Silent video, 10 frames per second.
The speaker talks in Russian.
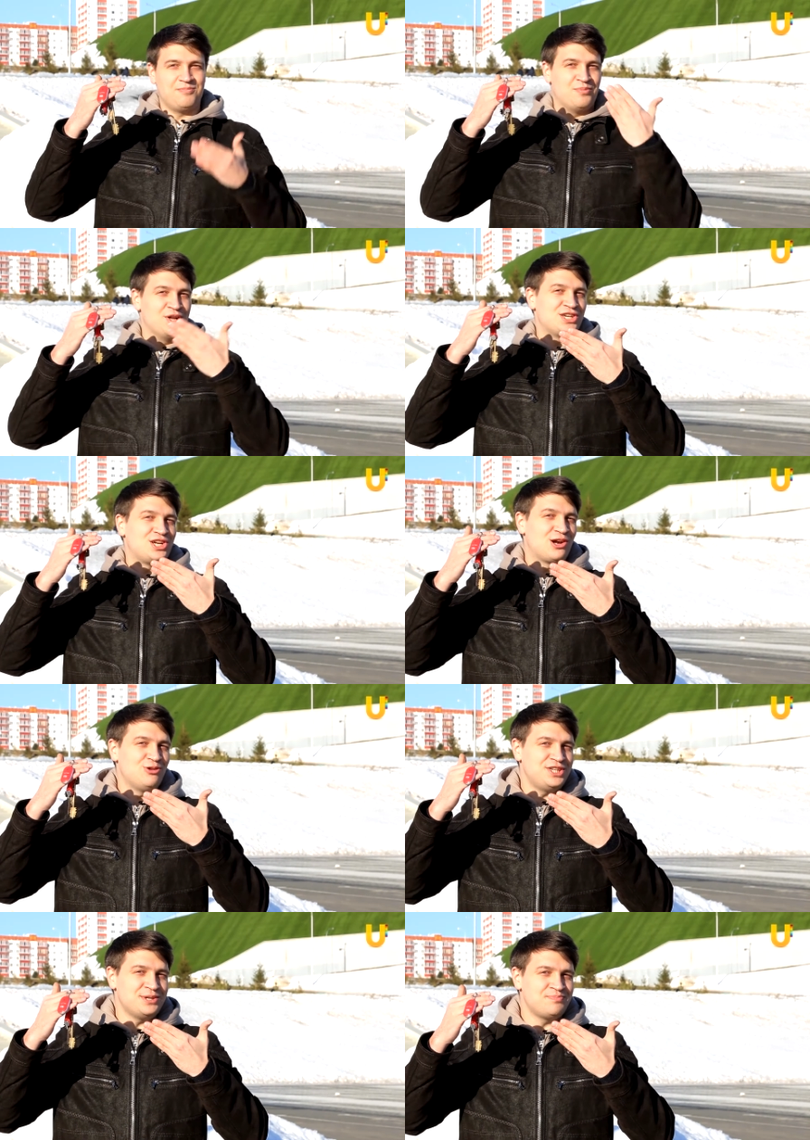Мы нашли
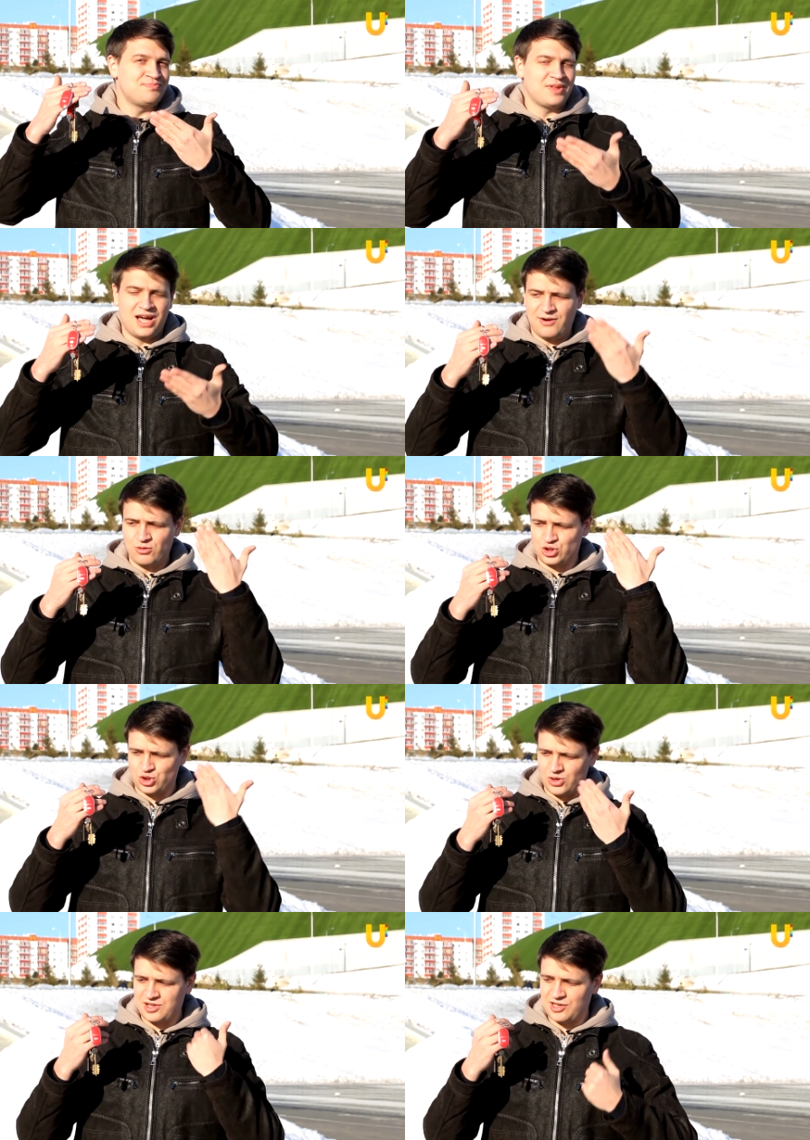ключи, а вот
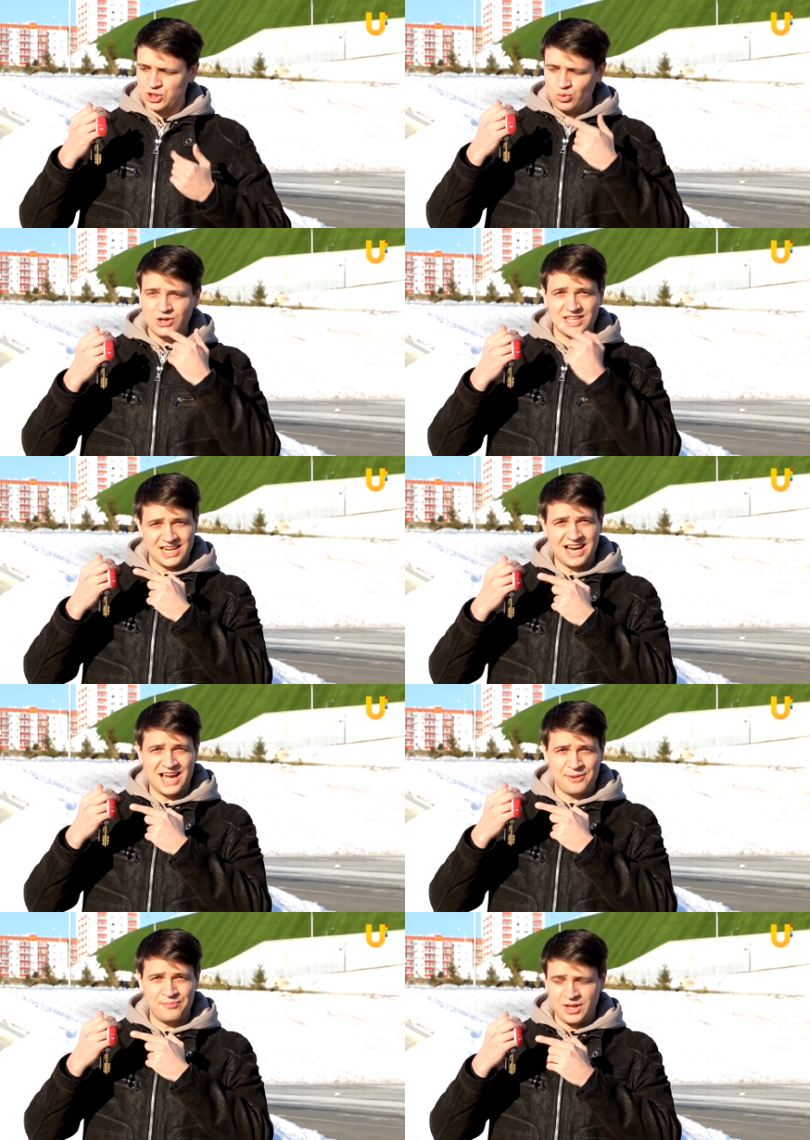что это за штука
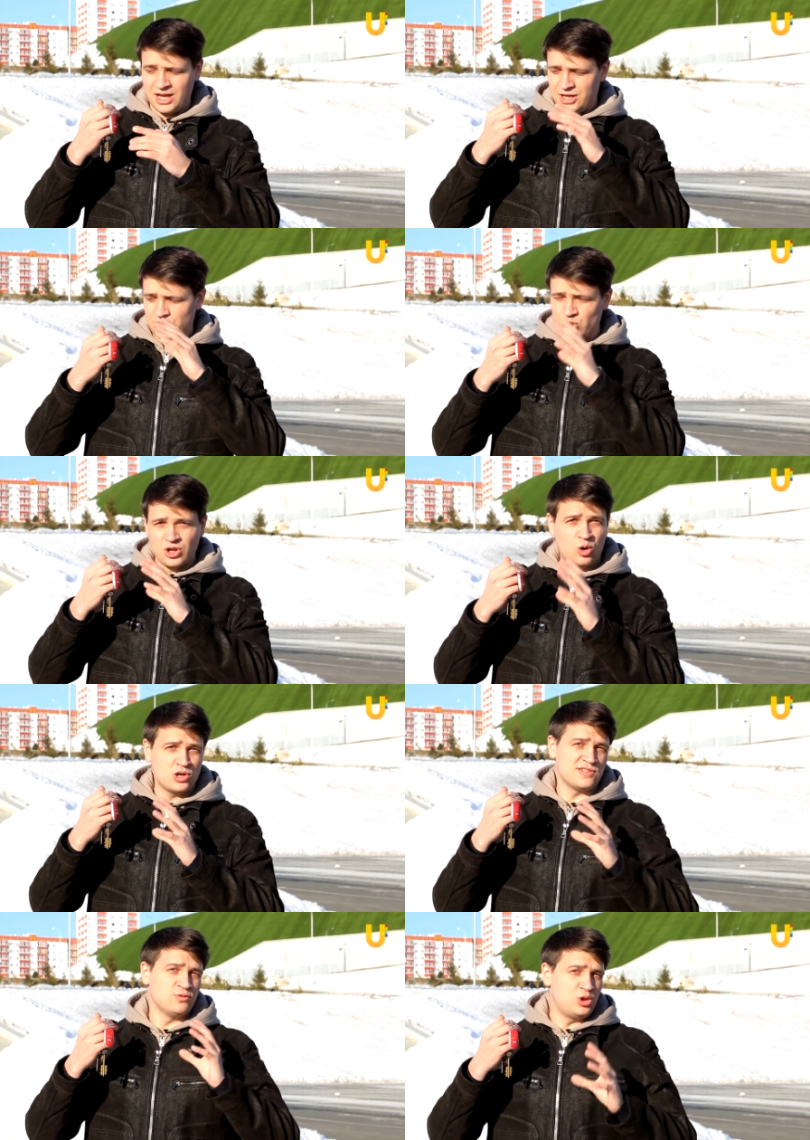такая, что
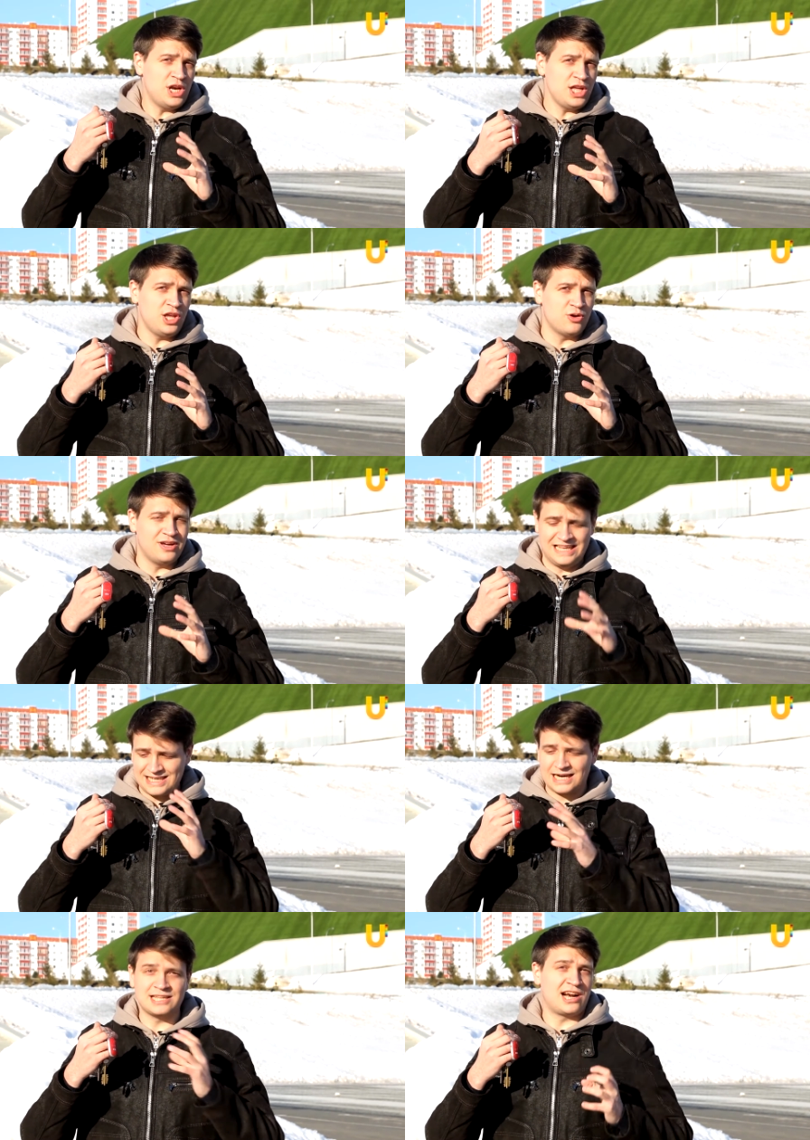находится внутри нее и
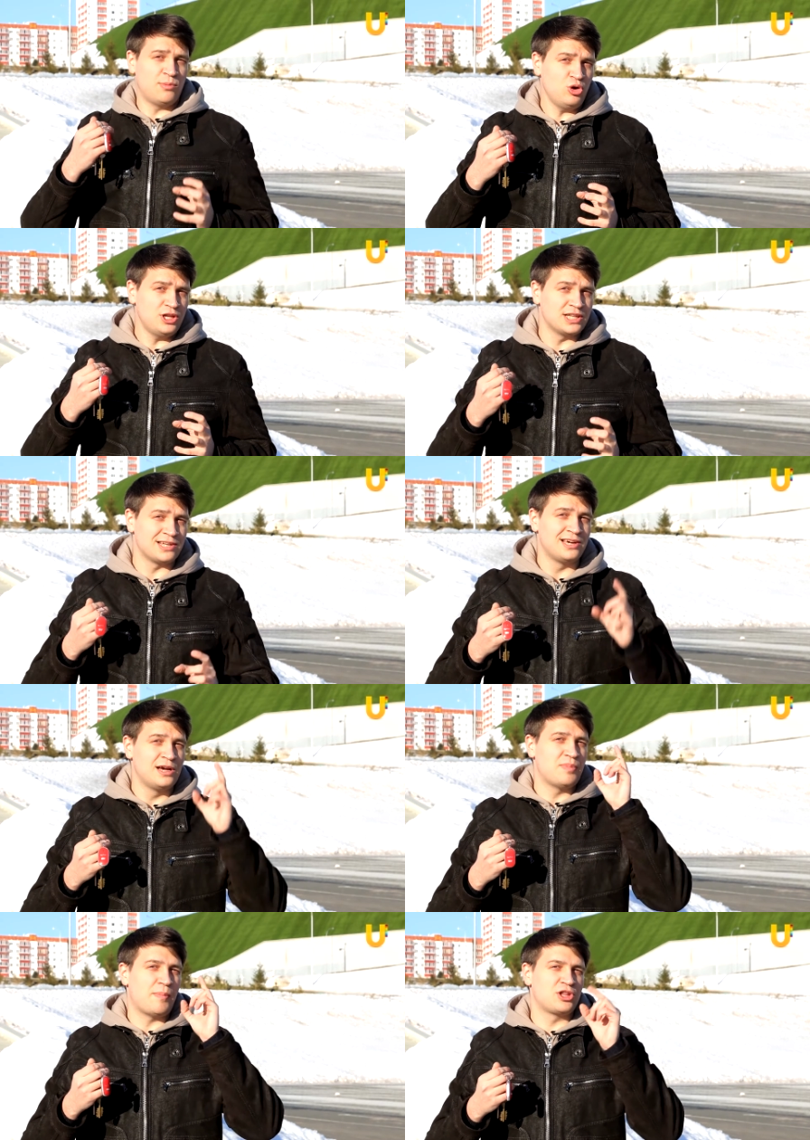как она работает,
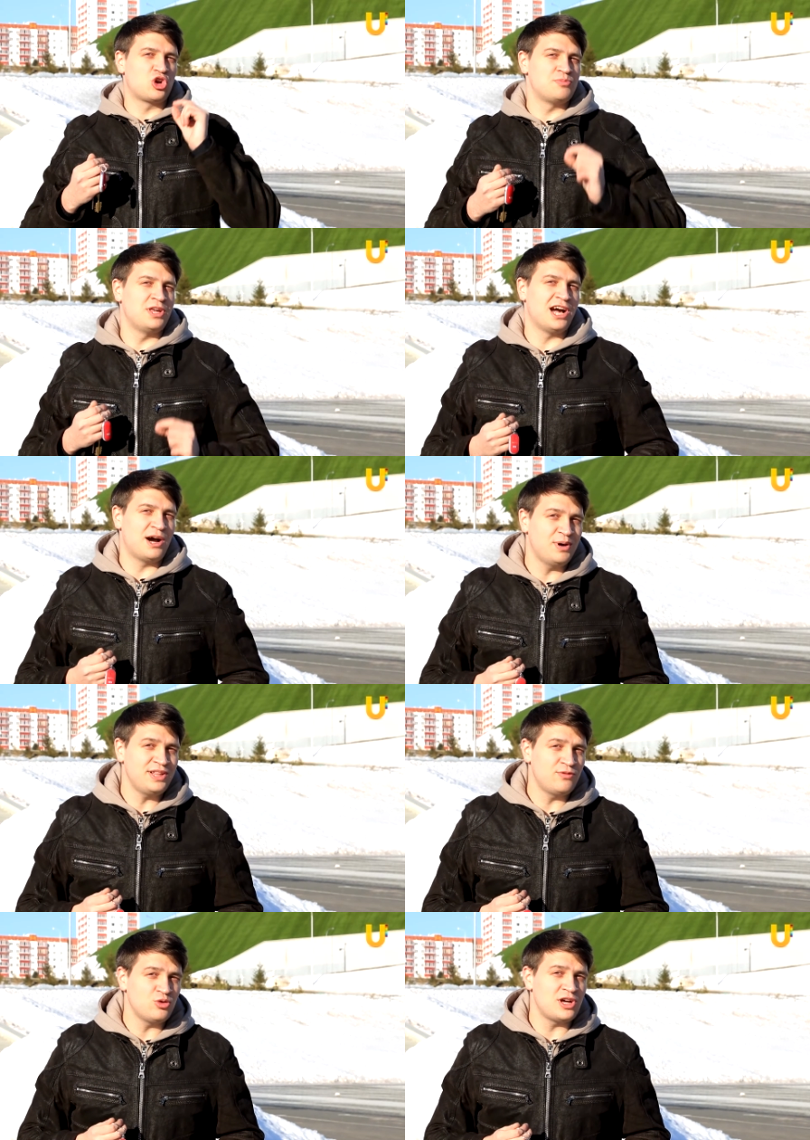поподробнее об
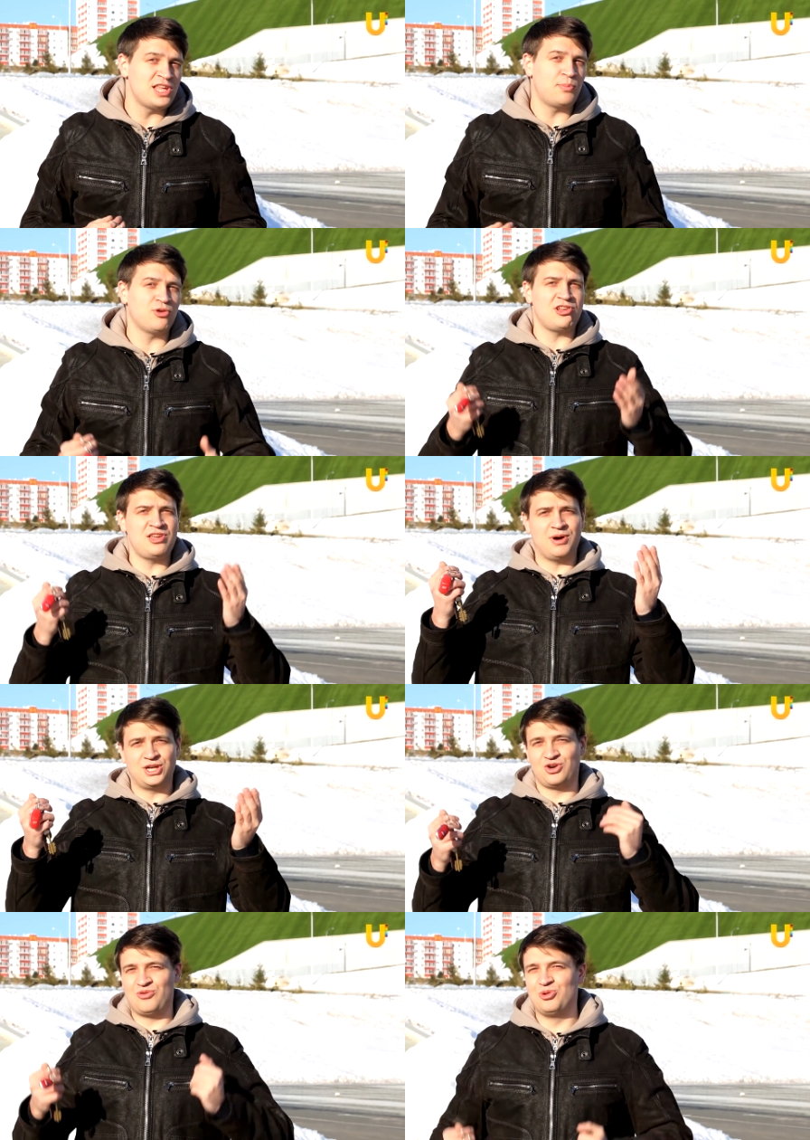этом вы узнаете после
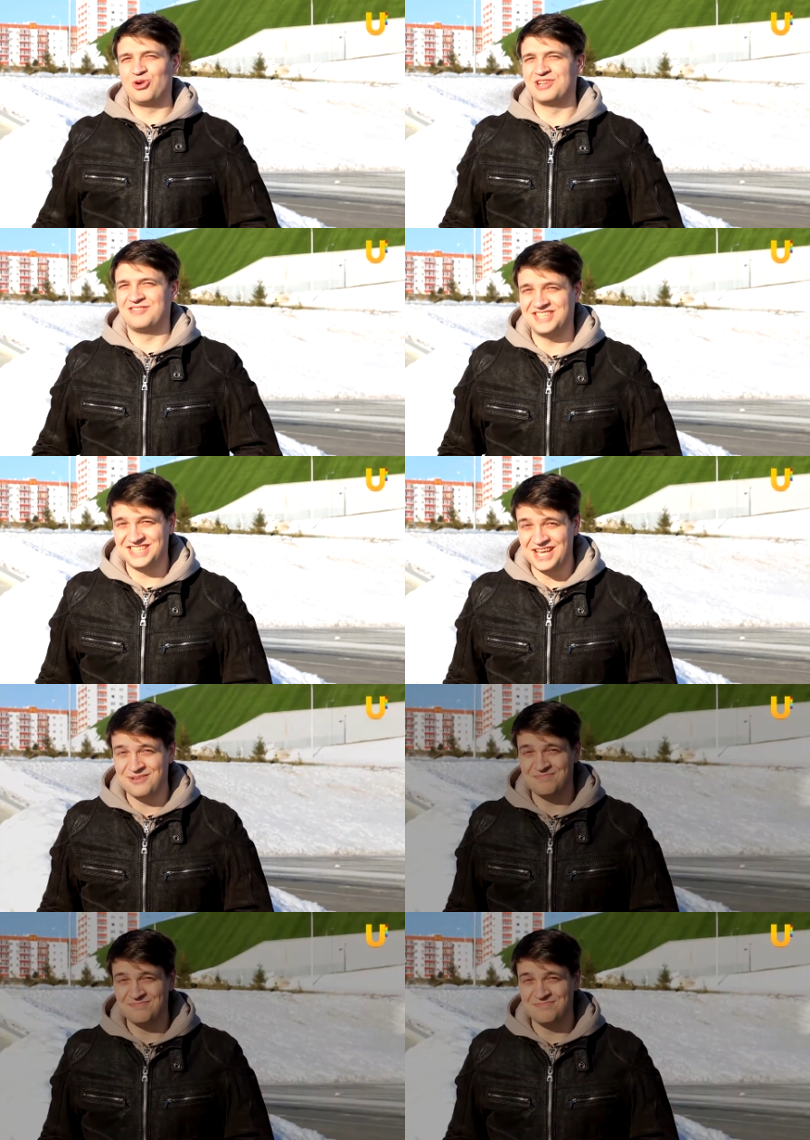небольшого блока новостей.